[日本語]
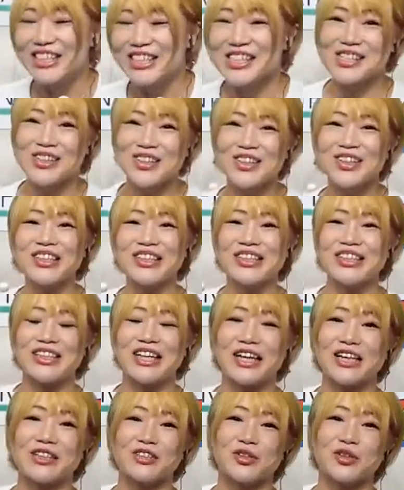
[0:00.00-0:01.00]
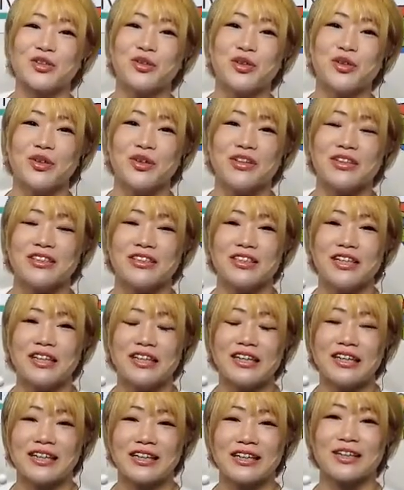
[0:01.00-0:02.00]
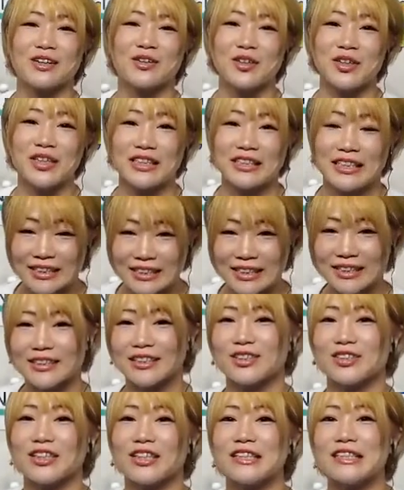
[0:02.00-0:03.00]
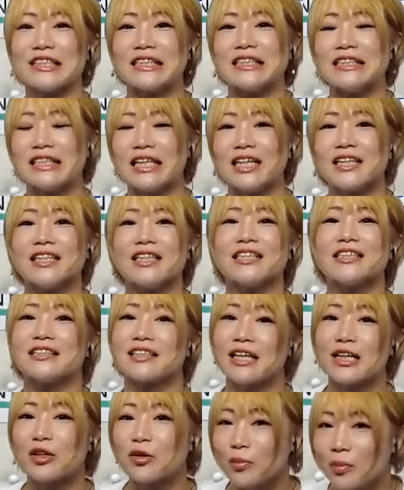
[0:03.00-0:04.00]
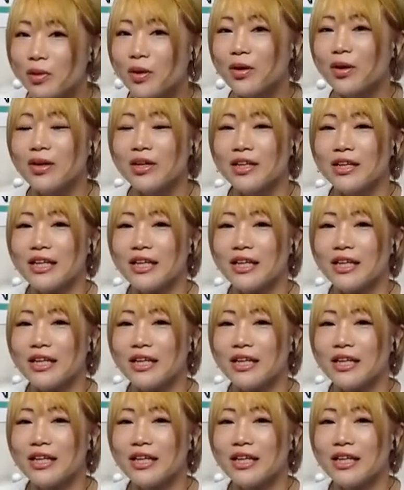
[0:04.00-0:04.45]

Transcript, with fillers: すごく、腹から声が出ちゃってる感じなんですけども、